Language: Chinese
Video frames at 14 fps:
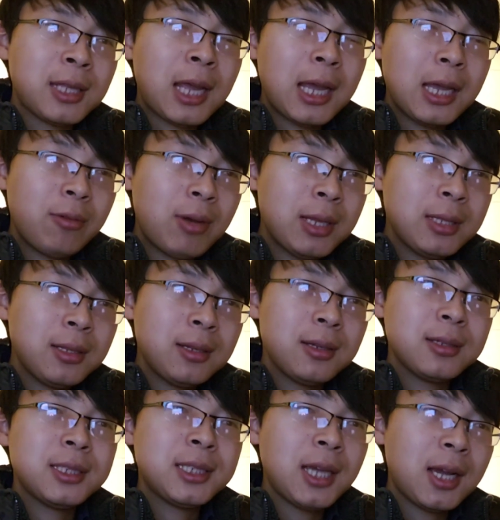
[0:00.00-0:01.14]
台湾的、
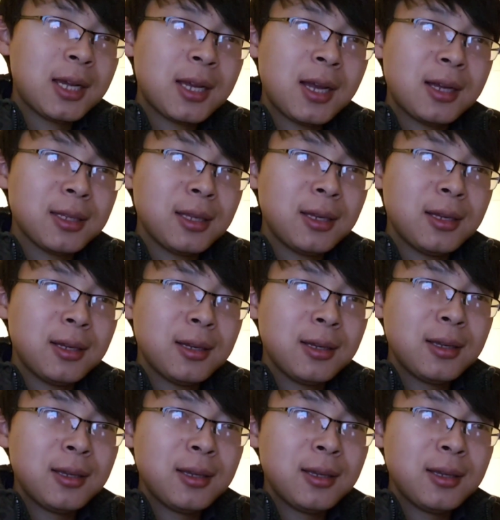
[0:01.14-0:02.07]
香港的，